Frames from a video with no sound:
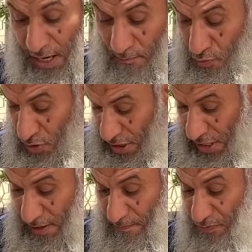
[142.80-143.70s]
جنبه
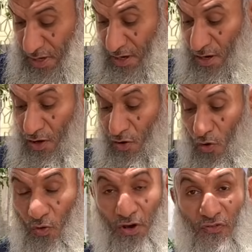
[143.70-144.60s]
كده
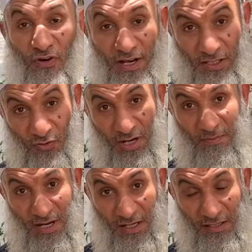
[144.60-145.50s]
هو يرفع ايديه
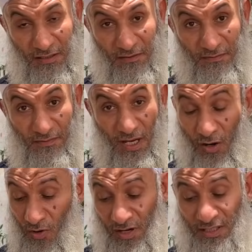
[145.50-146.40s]
ويعملها كده
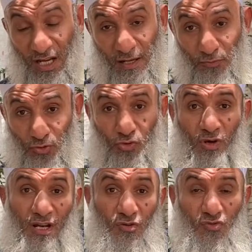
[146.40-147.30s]
انا وريتها لابنه قلت
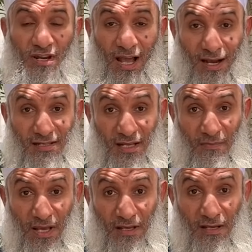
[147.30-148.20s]
خلي كل حاجه زي
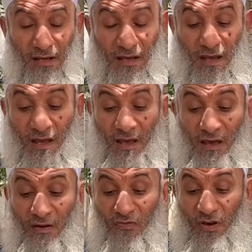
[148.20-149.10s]
ما هي
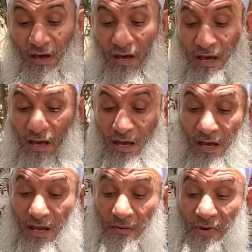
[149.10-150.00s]

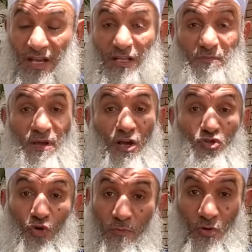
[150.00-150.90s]
فالميت
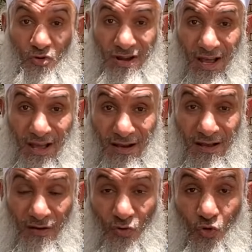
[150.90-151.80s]
بيشعر بكل
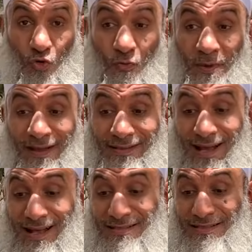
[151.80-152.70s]
حاجه
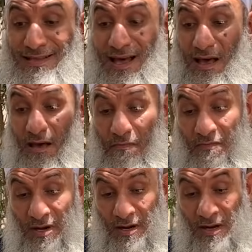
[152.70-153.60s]
وبيتاذى
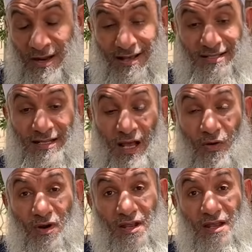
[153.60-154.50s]
من الناس اللي
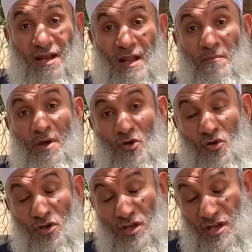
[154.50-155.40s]
حواليه
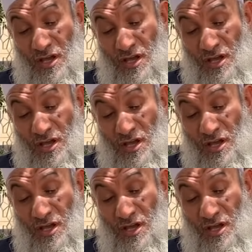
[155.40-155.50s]
لما